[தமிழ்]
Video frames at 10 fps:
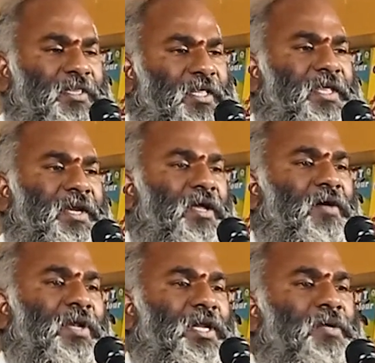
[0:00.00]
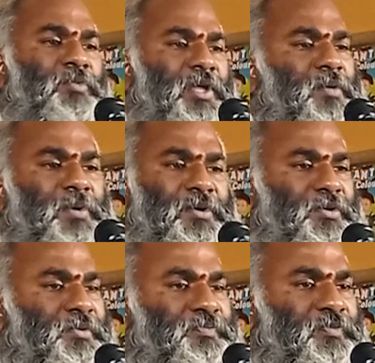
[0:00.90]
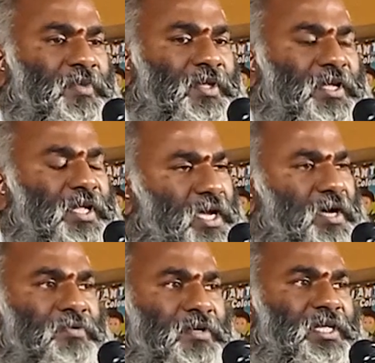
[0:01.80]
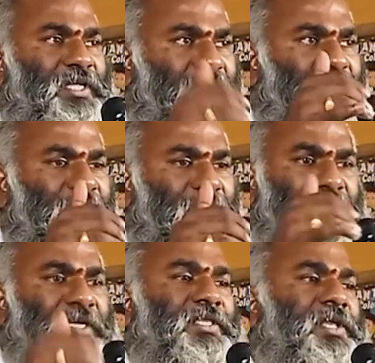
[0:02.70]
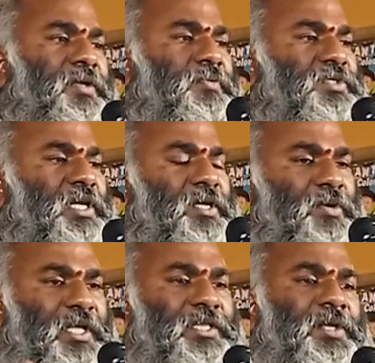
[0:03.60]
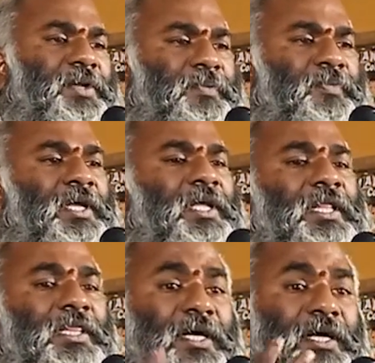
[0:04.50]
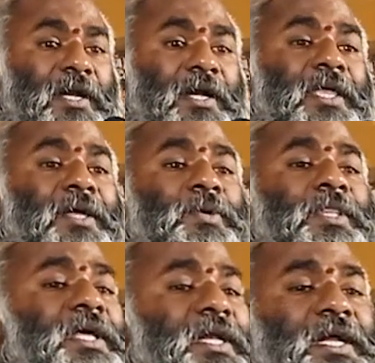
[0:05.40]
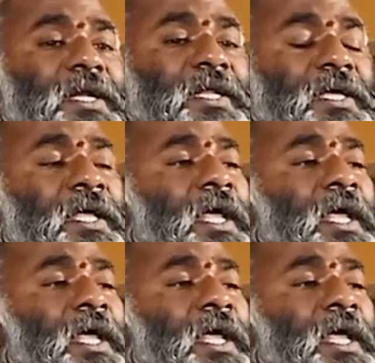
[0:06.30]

தேரி நாவலில் முடிக்கப்பட்டிருக்கும் ஏன்னா அவங்க அவனுக்கு தெரியும் செல்லக்குட்டிக்கு தெரியும் தங்கராணி என் கூட தான் இருக்கான்னு